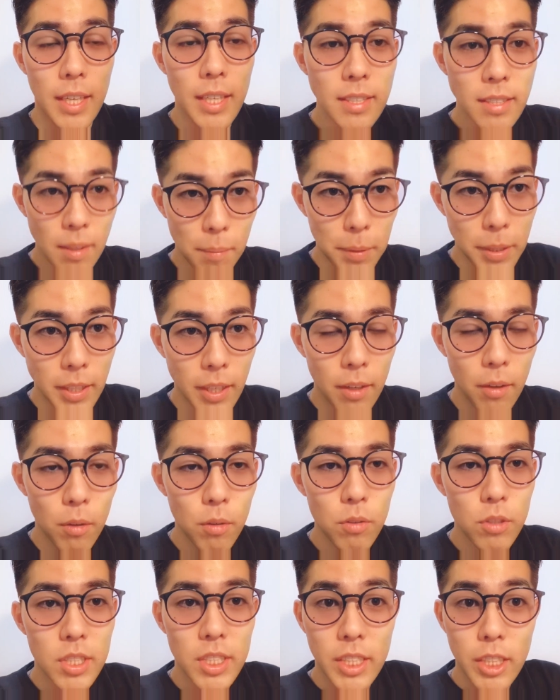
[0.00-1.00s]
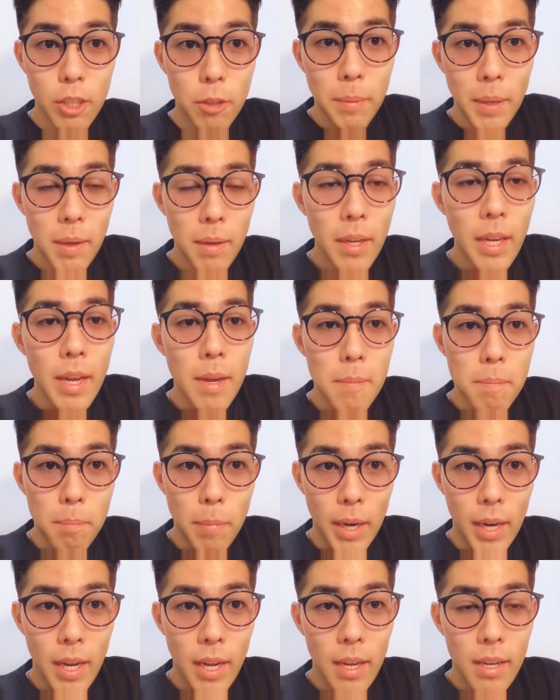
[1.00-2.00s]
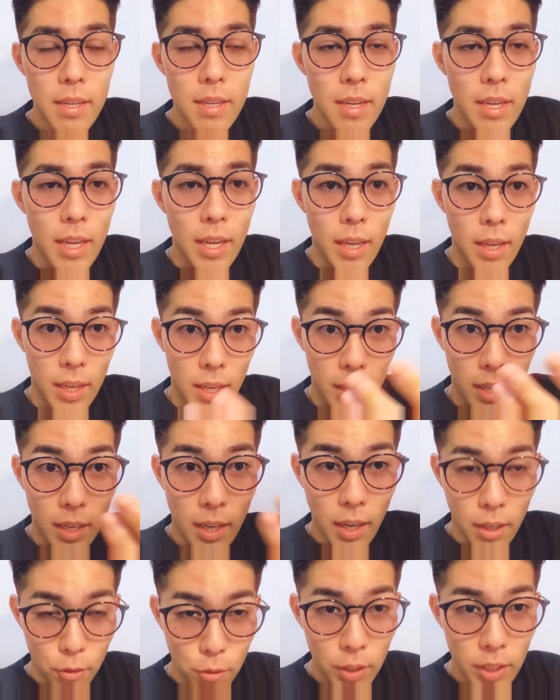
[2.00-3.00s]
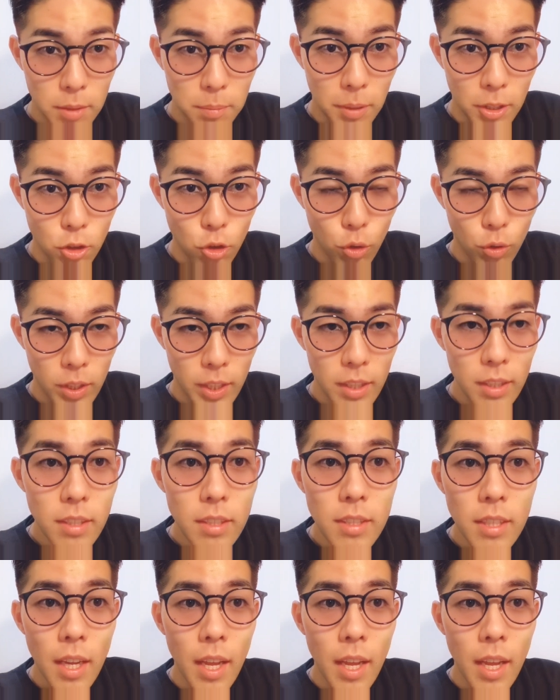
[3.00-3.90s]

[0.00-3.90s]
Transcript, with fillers: este video sirva para eh, algunas personas,